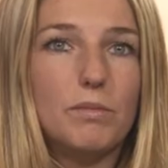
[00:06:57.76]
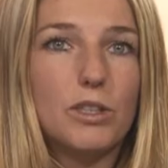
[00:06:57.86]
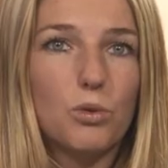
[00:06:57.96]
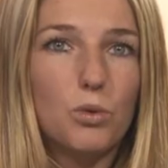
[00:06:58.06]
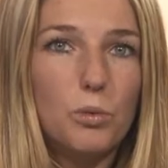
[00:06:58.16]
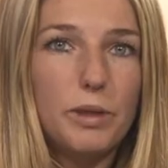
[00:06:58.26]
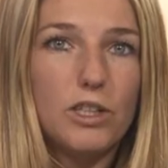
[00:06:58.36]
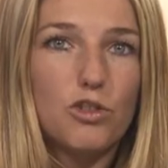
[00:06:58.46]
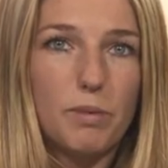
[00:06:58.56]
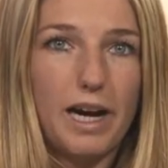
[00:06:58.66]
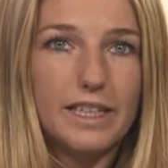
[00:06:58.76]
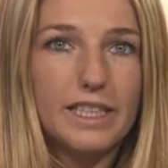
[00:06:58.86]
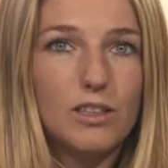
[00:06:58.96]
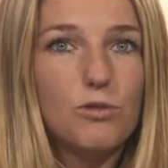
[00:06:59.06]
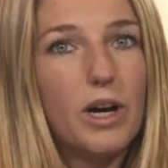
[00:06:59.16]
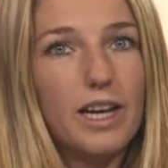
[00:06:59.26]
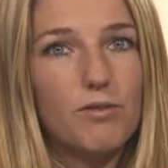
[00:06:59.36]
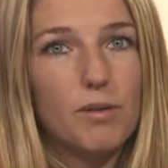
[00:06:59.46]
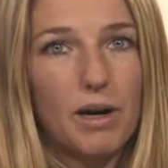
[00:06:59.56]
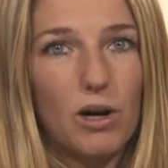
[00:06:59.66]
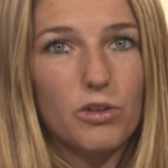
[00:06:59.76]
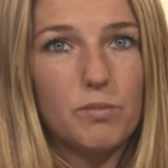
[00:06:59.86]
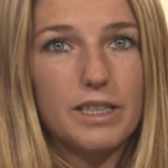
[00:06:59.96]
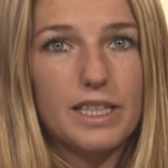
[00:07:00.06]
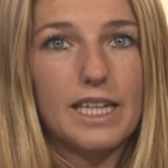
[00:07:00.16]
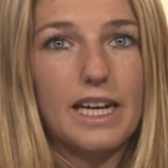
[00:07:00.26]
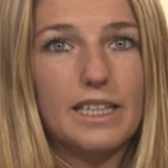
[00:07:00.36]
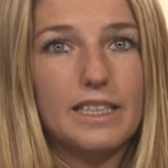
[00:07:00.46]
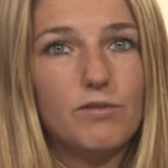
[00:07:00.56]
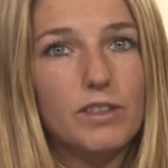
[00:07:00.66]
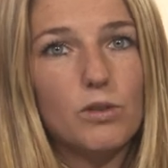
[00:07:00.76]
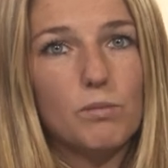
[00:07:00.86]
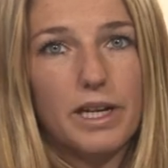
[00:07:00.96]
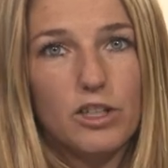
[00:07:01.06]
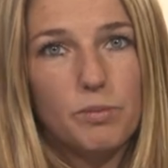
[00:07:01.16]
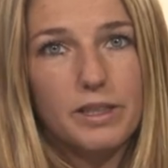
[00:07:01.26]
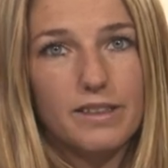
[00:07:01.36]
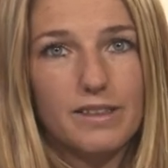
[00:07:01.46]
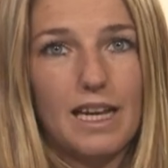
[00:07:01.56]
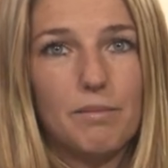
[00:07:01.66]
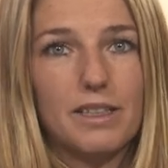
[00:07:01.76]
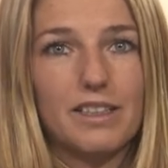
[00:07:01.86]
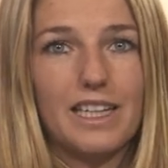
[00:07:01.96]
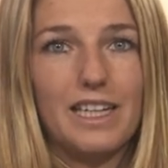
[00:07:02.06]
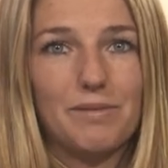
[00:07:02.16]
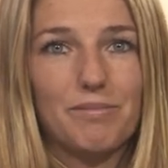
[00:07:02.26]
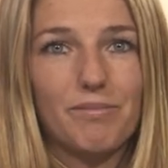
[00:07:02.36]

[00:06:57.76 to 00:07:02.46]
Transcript: mit Ruby Spanien für alle Verbrauchsmaterialien wie zum Beispiel das Nahtmaterial.